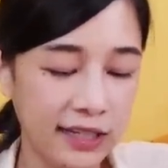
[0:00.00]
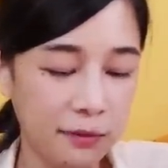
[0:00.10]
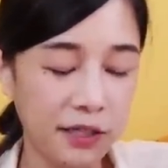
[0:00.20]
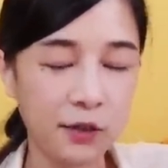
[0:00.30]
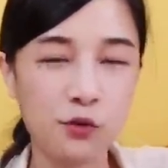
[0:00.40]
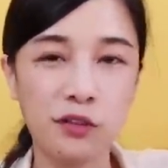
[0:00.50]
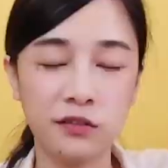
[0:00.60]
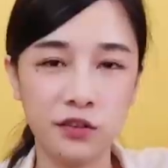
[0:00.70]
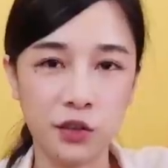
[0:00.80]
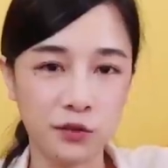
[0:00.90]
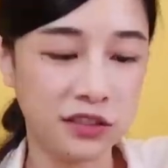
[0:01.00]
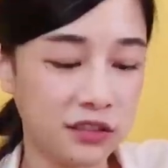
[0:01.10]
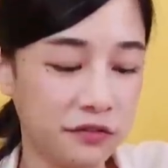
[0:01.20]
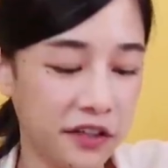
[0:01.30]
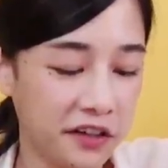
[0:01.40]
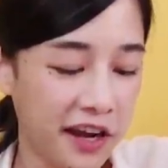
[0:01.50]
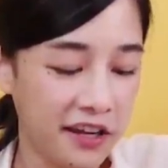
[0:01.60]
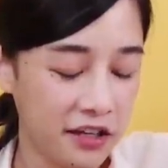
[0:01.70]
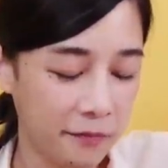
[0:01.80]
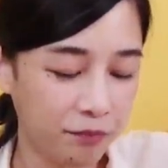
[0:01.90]
夜配的过程中自肥的概
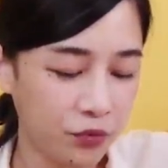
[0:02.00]
念。